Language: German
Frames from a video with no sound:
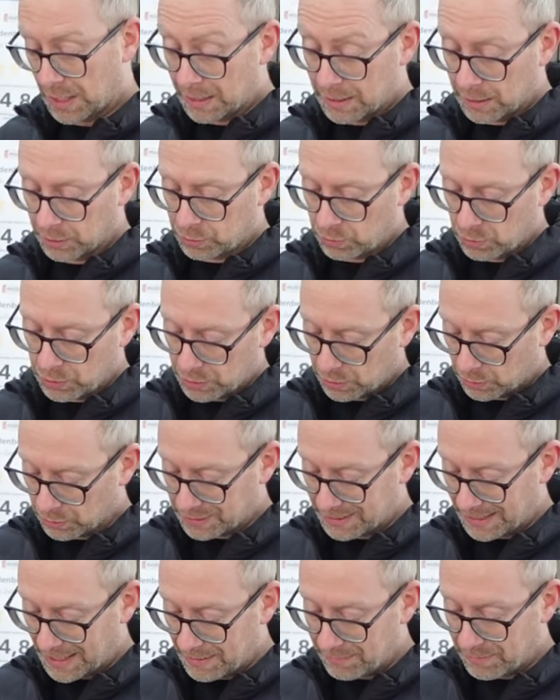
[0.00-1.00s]
Kann natürlich auch
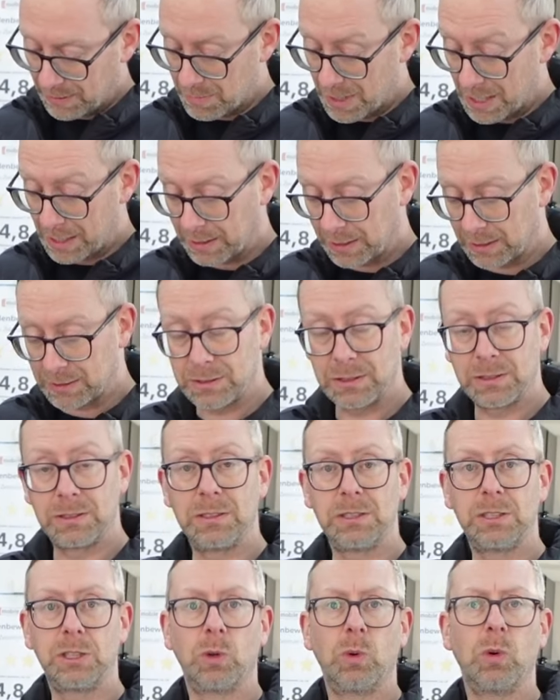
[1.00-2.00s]
sein, wir machen jetzt die
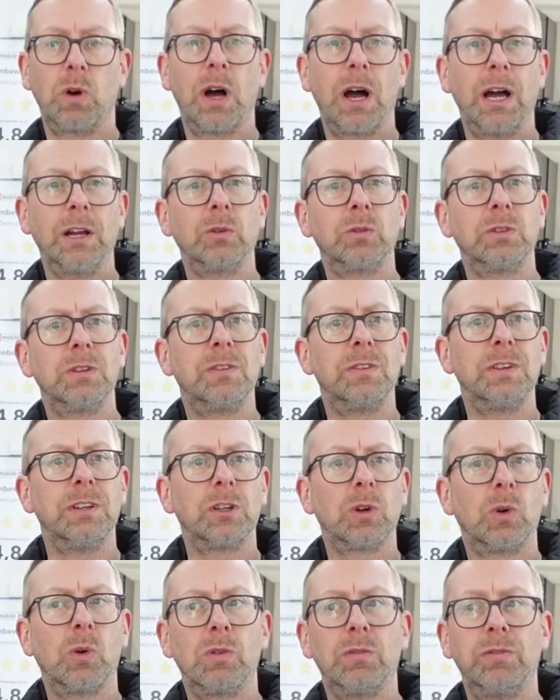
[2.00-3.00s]
Sicherung rein und die
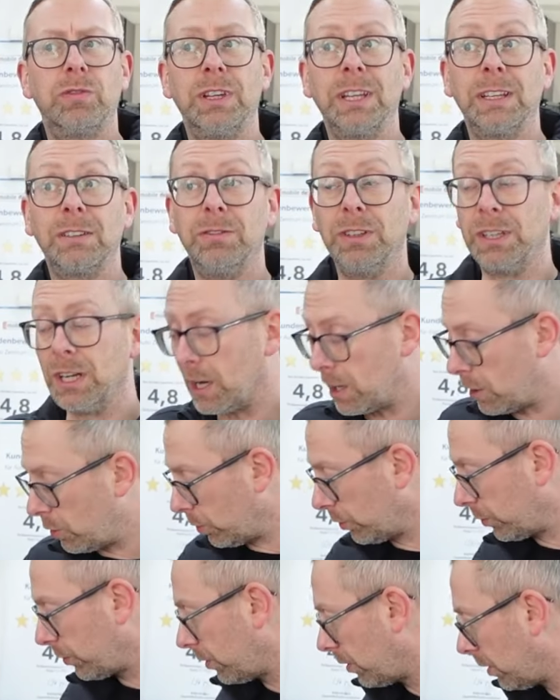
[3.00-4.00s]
Sicherung fliegt wieder
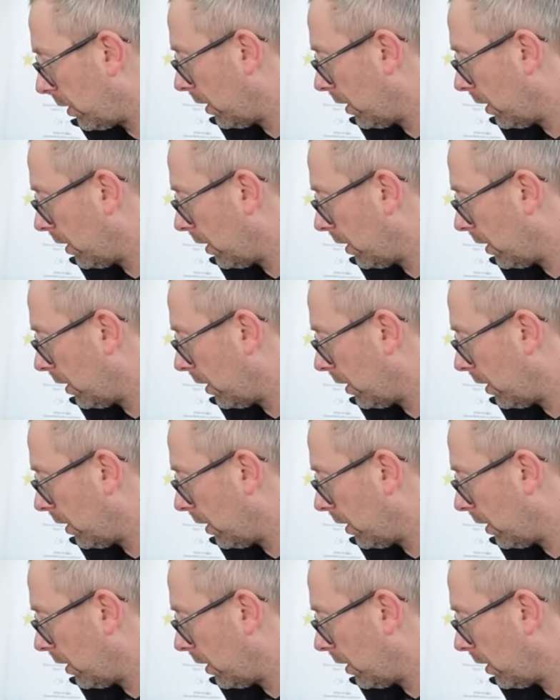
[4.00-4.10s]
raus.